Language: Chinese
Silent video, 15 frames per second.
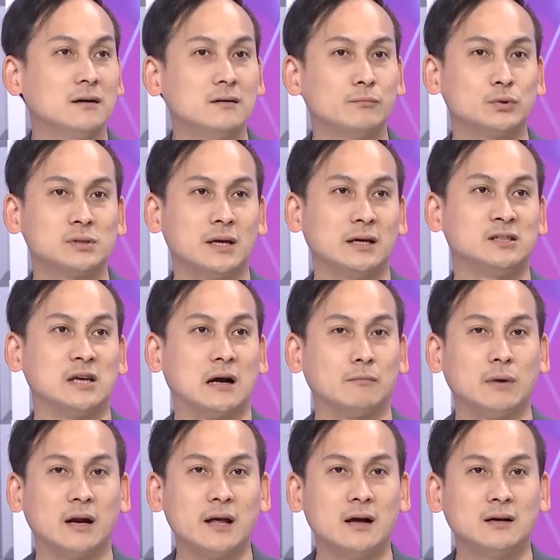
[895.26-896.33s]
哥不是也
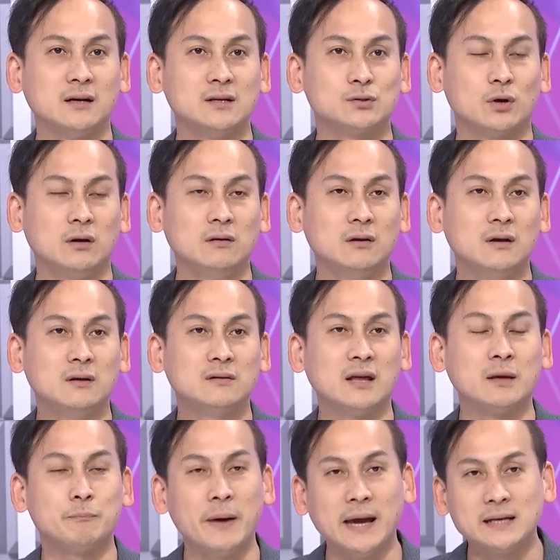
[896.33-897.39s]
讲嘛？亮哥说，
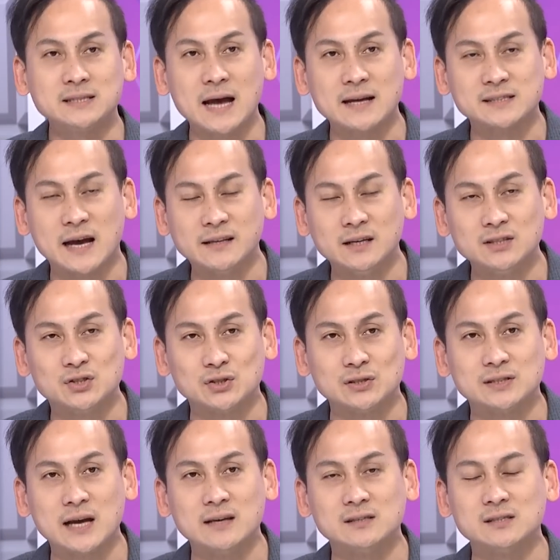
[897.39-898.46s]
哎，备战才能
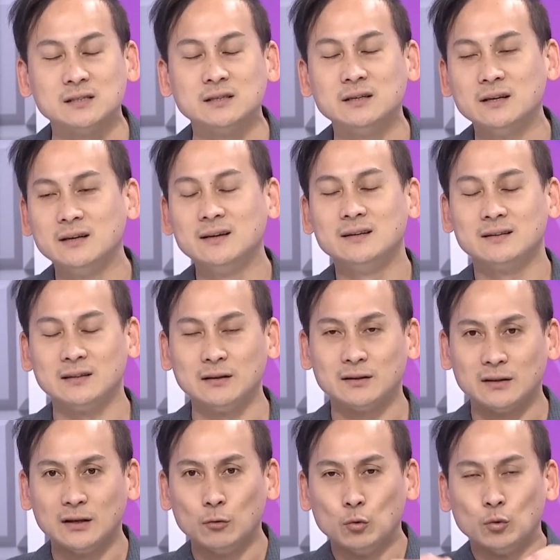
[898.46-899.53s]
止战，是
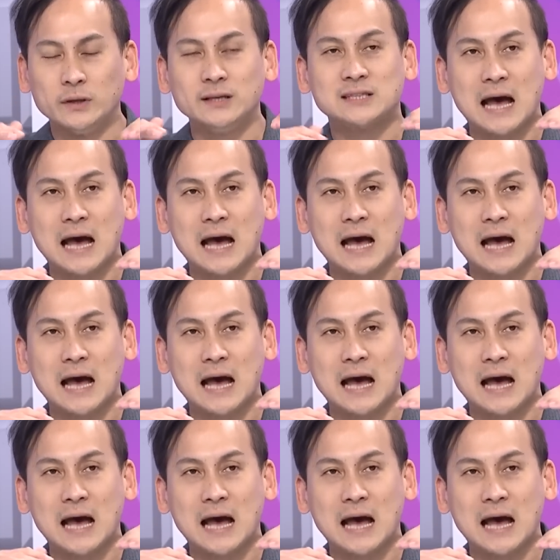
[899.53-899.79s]
你你武